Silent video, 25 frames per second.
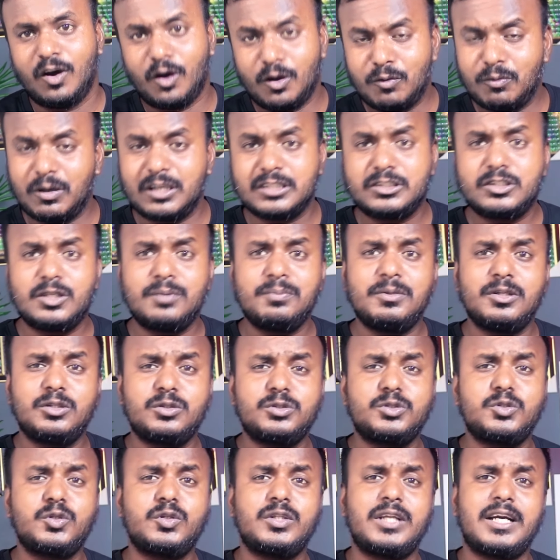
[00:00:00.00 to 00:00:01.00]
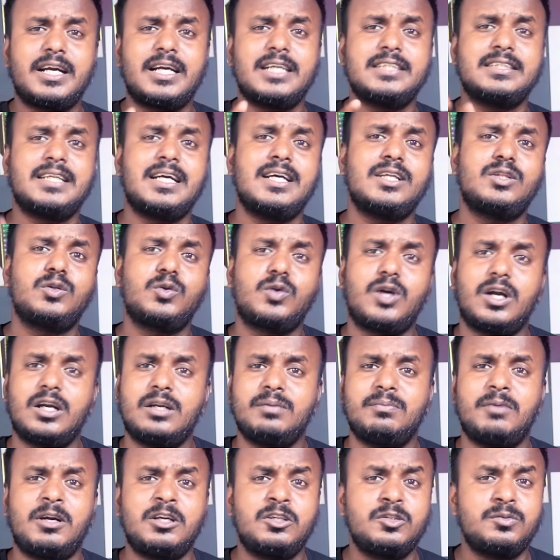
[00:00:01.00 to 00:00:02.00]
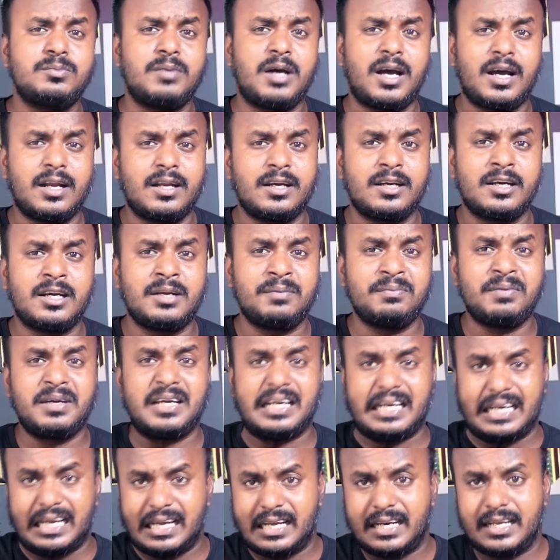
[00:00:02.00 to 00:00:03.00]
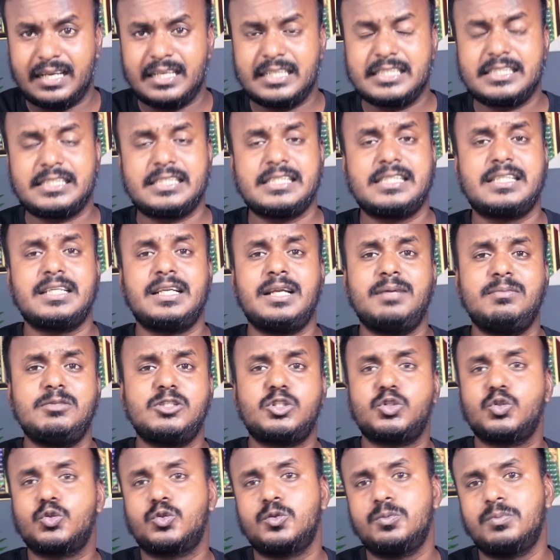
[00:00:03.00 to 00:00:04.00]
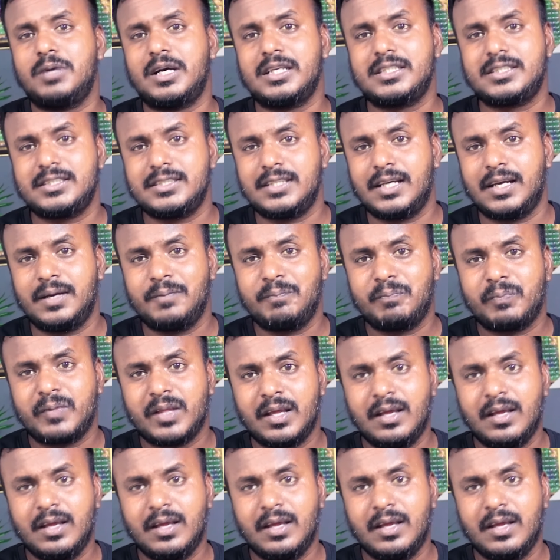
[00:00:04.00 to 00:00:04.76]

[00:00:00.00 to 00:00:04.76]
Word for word: और वास्तव में दोस्तों देखा जाए तो काठमांडू महानगर में रह रहे हैं जितने भी सुकुमवासी है